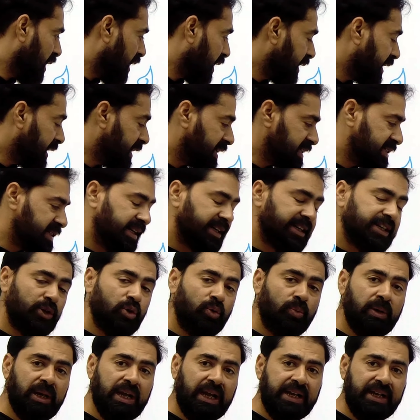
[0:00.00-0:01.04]
अगर किसी
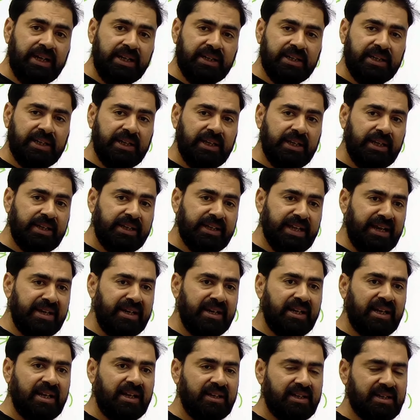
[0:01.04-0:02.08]
ट्यूबलाइट की
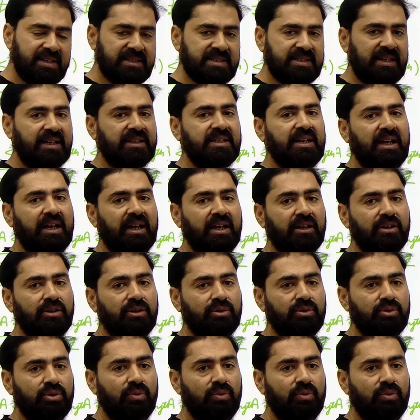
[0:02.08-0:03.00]
कैंडला अगर ज्यादा है